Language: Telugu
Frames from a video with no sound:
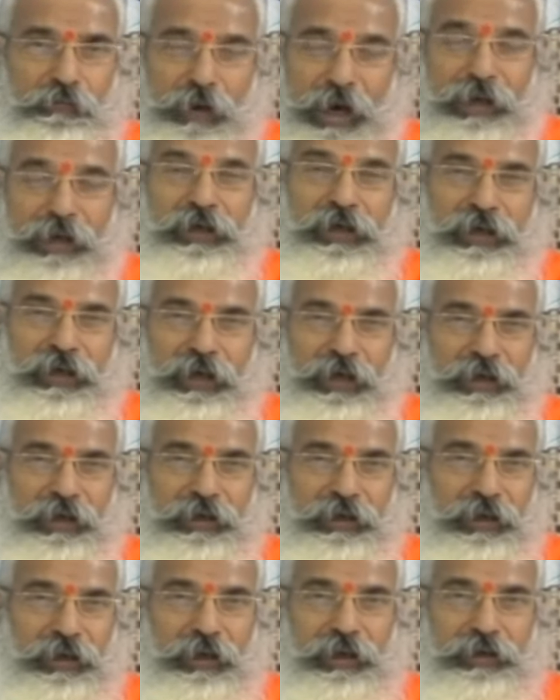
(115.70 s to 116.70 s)

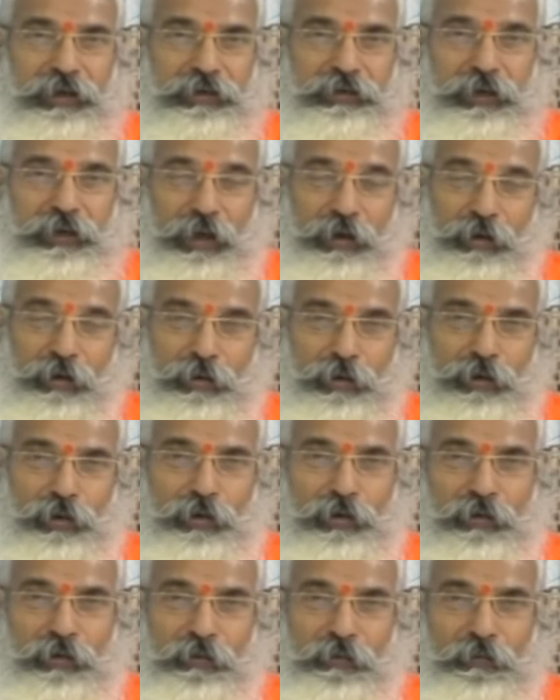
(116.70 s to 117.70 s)
మాలికలని తలలో
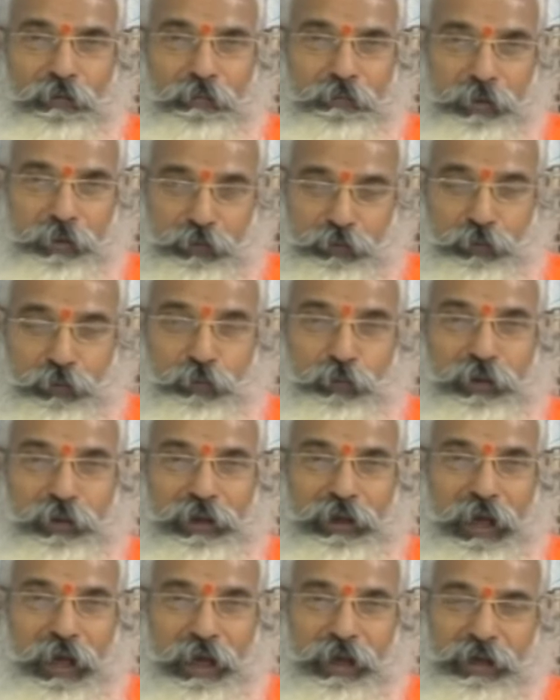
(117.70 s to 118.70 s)

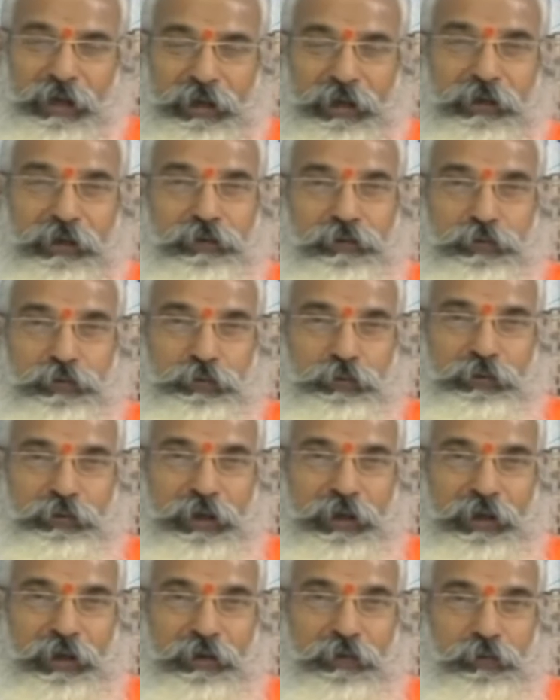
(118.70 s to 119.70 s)
పెట్టుకుని
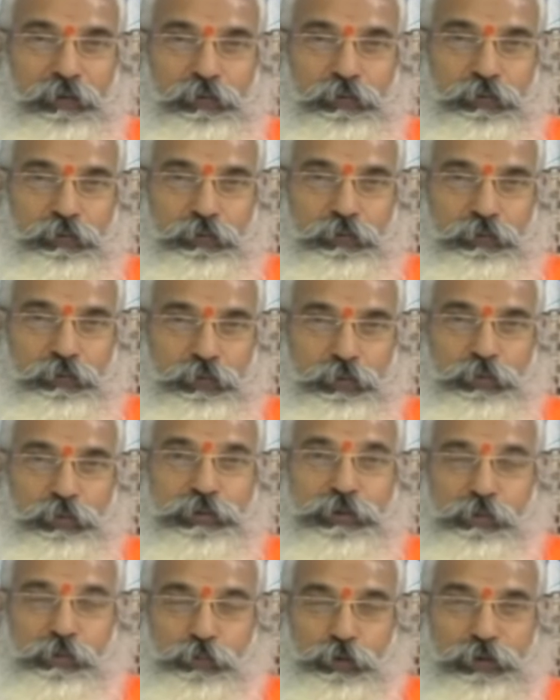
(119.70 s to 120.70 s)
అలంకరించుకుని
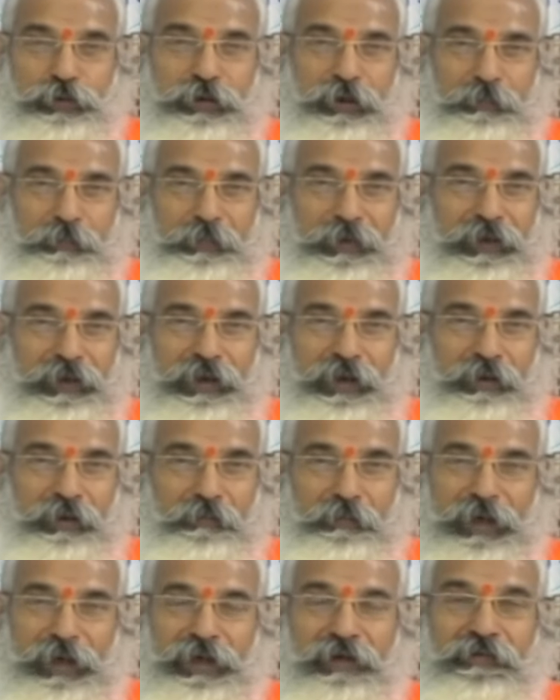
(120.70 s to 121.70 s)
చూసి ముచ్చటపడి
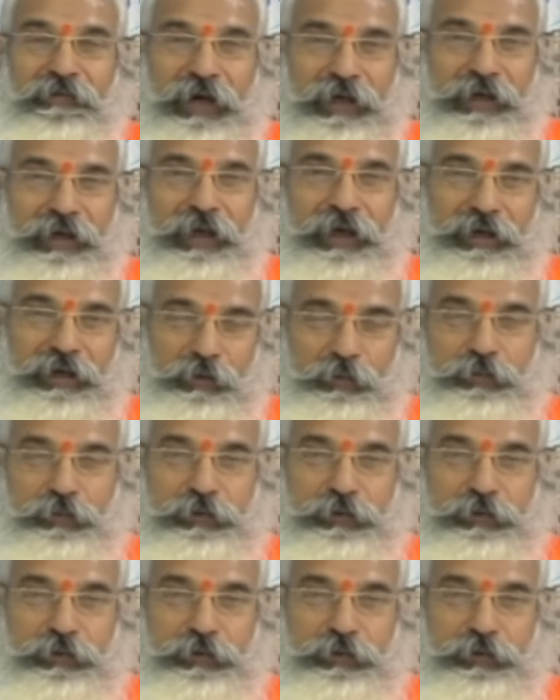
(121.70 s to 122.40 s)
మళ్ళీ వాటిని అక్కడ